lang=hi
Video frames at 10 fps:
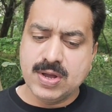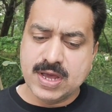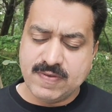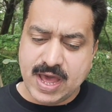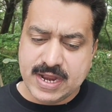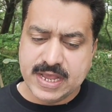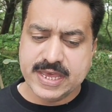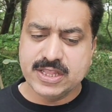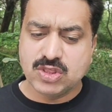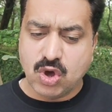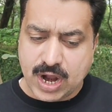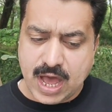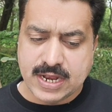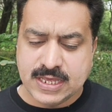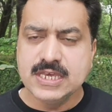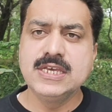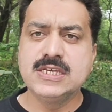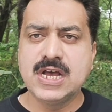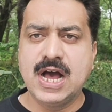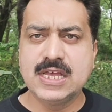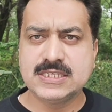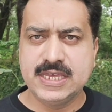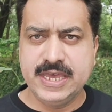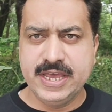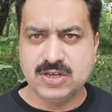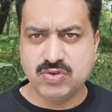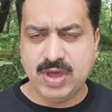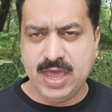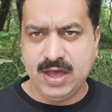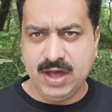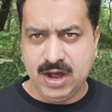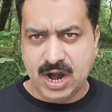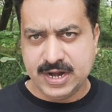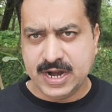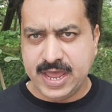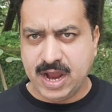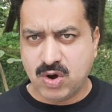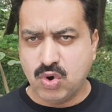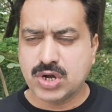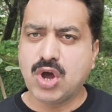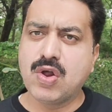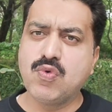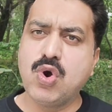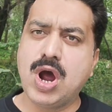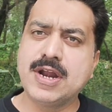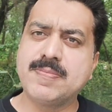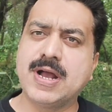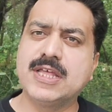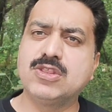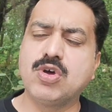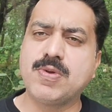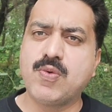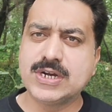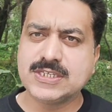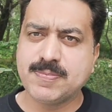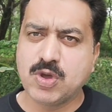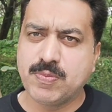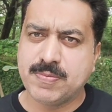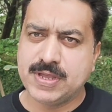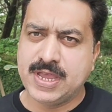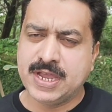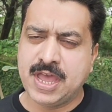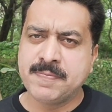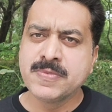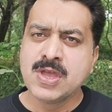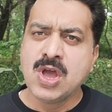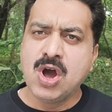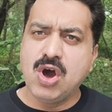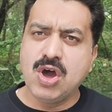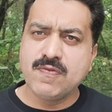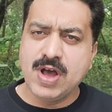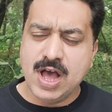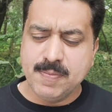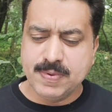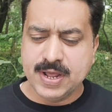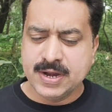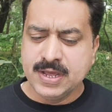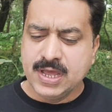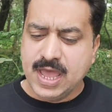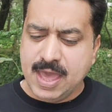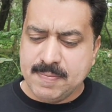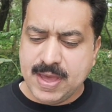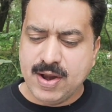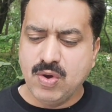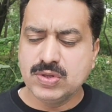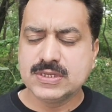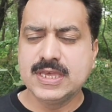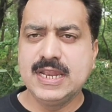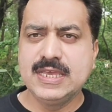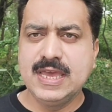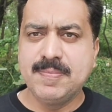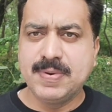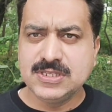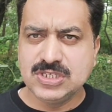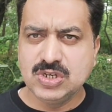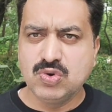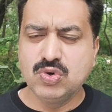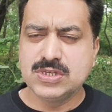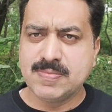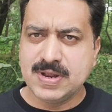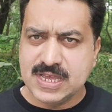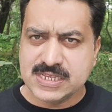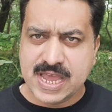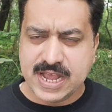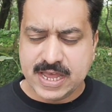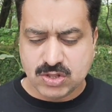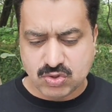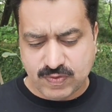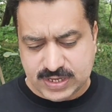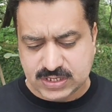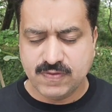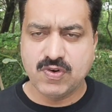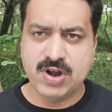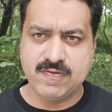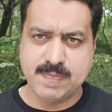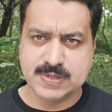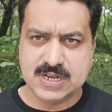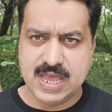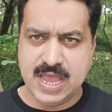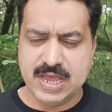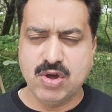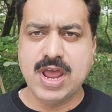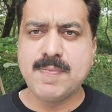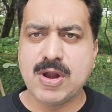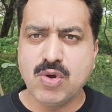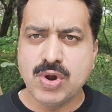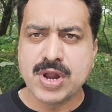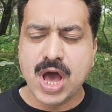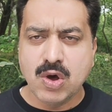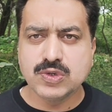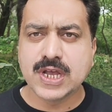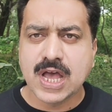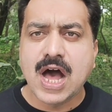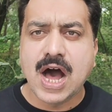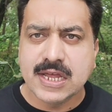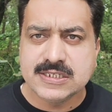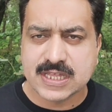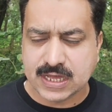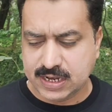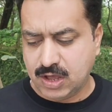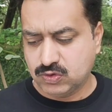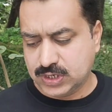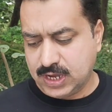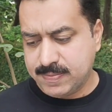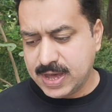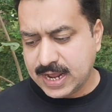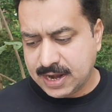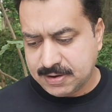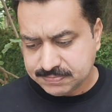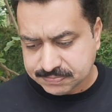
करवाने के दौरान ही यहाँ से एक जो है आर्डर आया कोर्ट का और वो आर्डर बाकायदा तौर पर व्हाट्सएप के ऊपर भेजा गया और वहाँ पर एम के लिए बच्ची को जब ले जाया गया था तो वहीं से फौरन वापस ले आया गया और एम ना हो सका आज तक ना हो सका बहरहाल